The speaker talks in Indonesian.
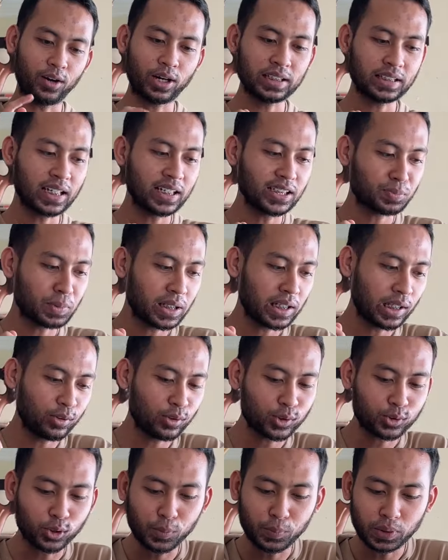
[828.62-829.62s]
oke jadi seperti
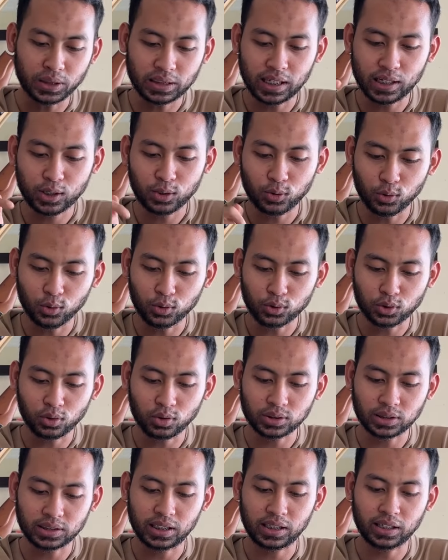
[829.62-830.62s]
itu dulu pediler
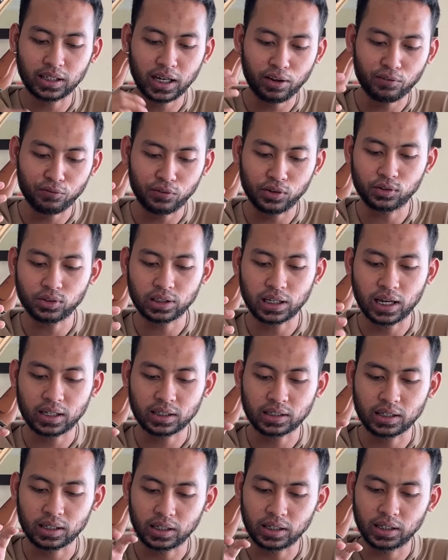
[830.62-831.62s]
untuk si
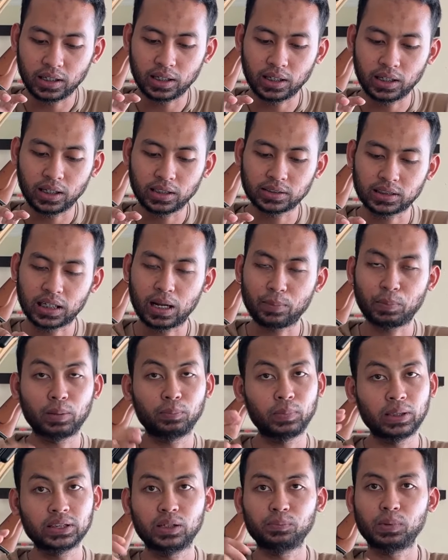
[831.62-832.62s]
reviewnya dari
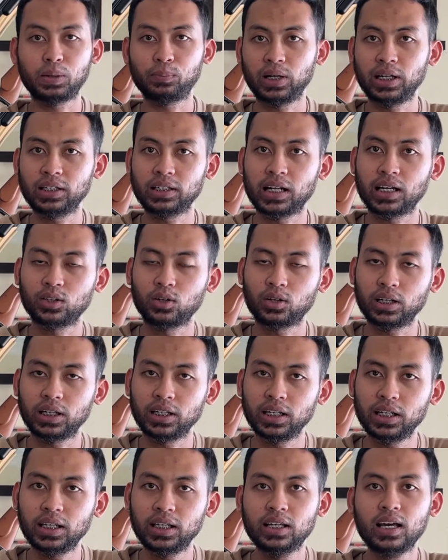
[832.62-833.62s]
senapan PCP Predator
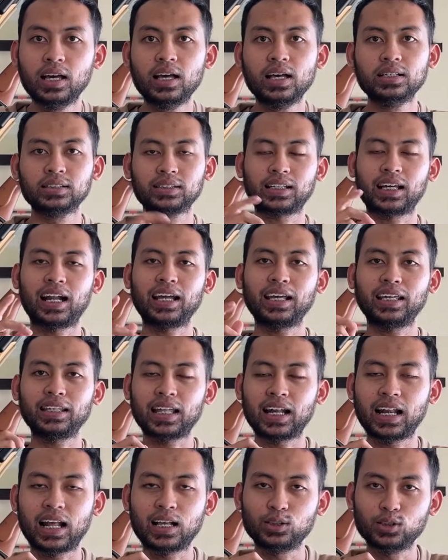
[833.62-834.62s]
ini. Sekarang
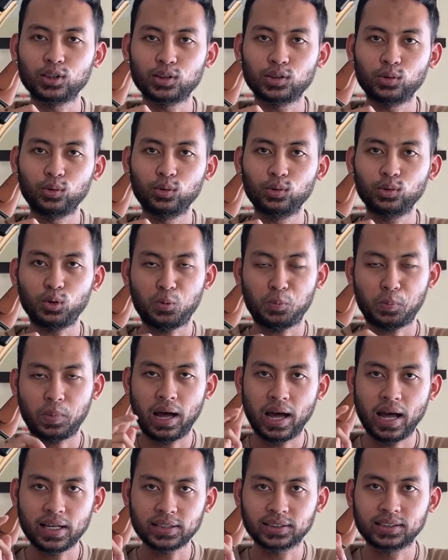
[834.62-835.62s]
kita lanjut untuk
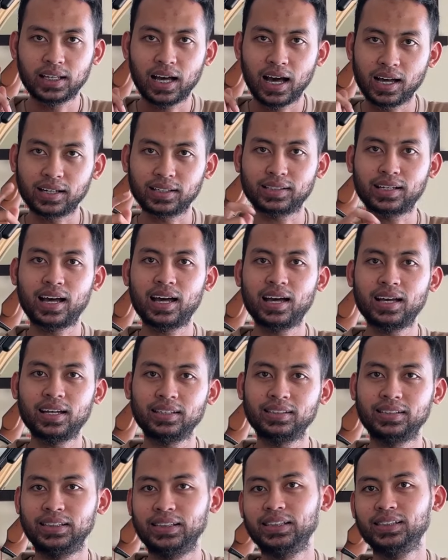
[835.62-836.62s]
bahas harga
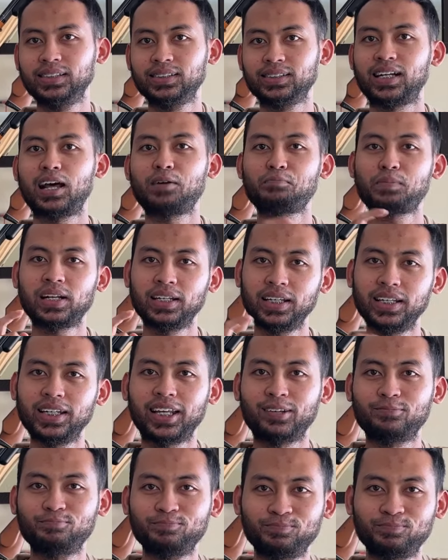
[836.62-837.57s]
di senapan ini.